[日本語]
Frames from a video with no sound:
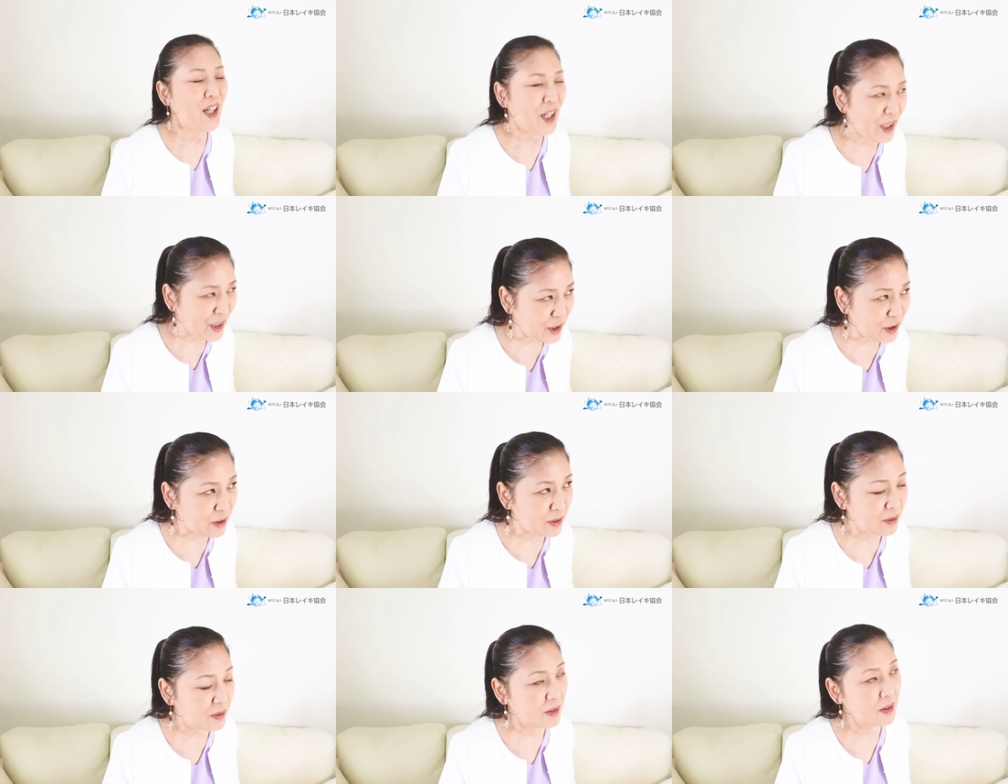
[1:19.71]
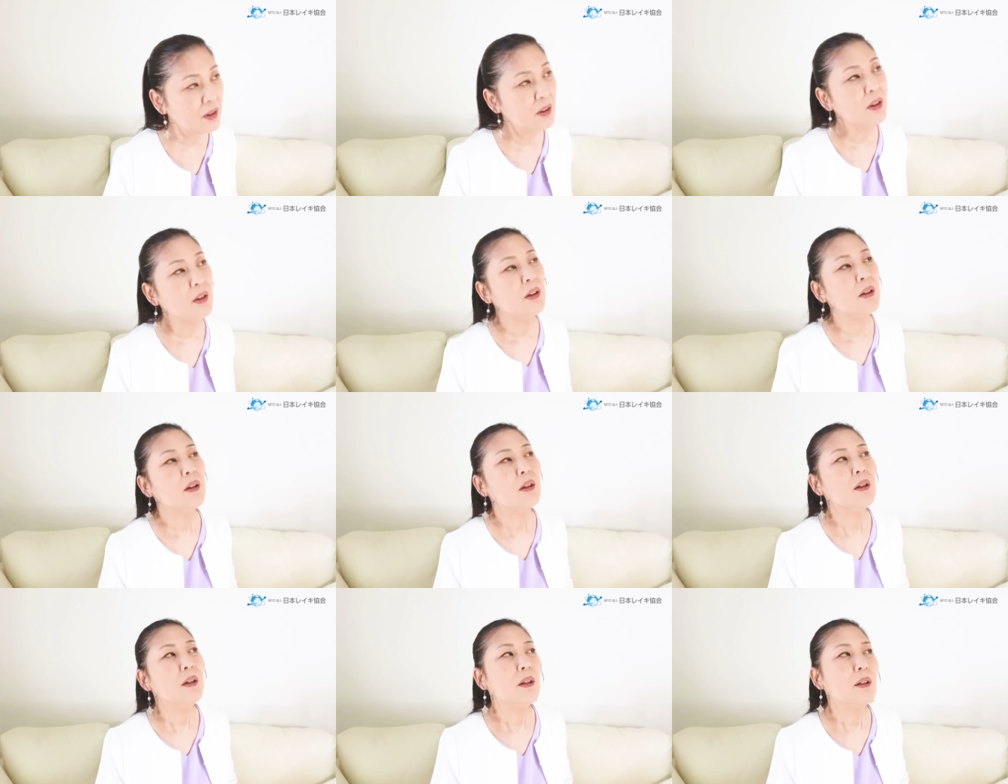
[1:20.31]
はい。
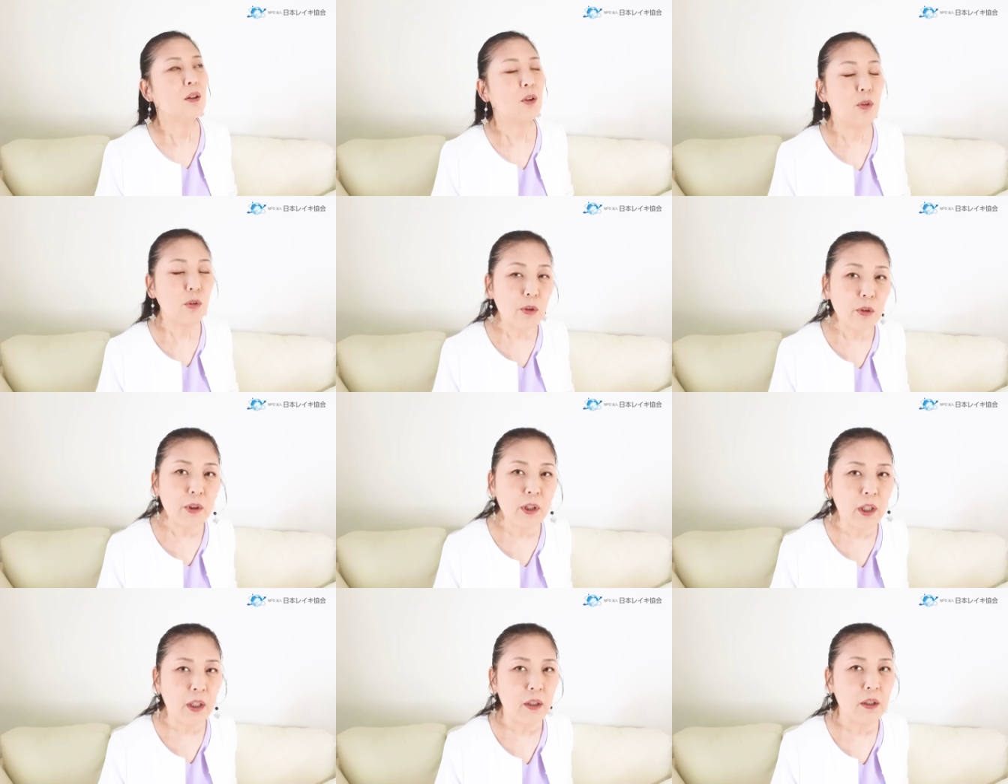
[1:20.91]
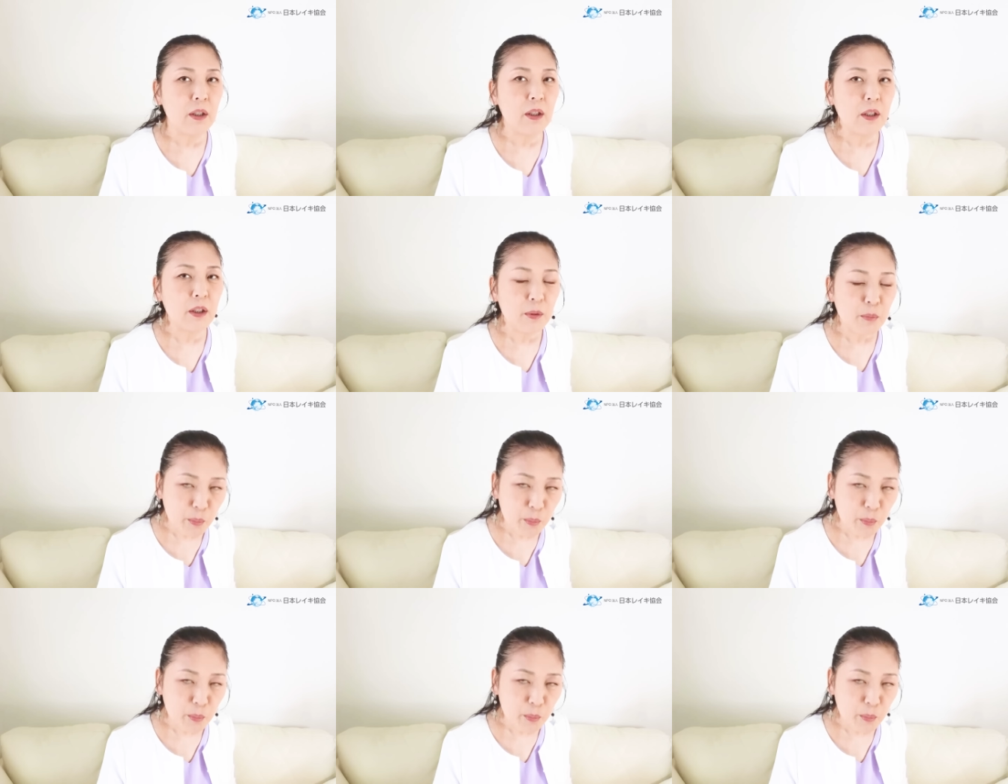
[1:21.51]
ところで、